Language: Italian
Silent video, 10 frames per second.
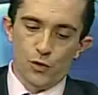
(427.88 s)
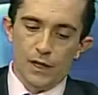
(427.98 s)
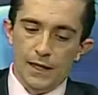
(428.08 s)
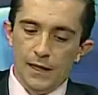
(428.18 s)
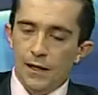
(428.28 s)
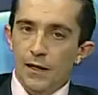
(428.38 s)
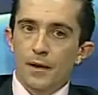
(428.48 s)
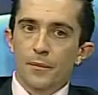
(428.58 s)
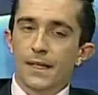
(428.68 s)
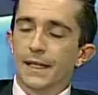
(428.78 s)
che
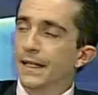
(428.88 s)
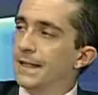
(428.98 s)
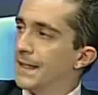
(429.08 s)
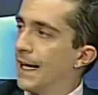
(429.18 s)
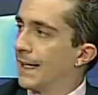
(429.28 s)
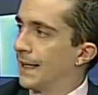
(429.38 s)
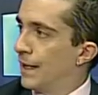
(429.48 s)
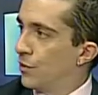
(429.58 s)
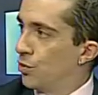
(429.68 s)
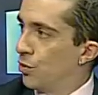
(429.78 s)
per chi sta
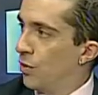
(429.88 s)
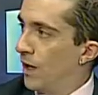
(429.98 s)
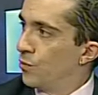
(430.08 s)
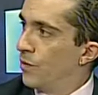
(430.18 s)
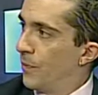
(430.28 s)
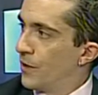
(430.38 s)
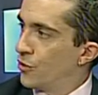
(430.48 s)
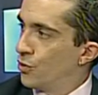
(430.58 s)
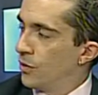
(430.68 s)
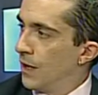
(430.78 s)
accanto ad una
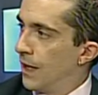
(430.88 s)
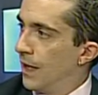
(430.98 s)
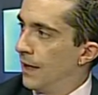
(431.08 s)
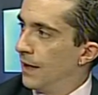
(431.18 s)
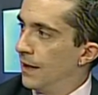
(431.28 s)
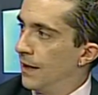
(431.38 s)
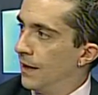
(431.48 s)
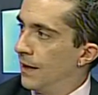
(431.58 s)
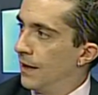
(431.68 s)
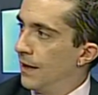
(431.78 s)
persona eh,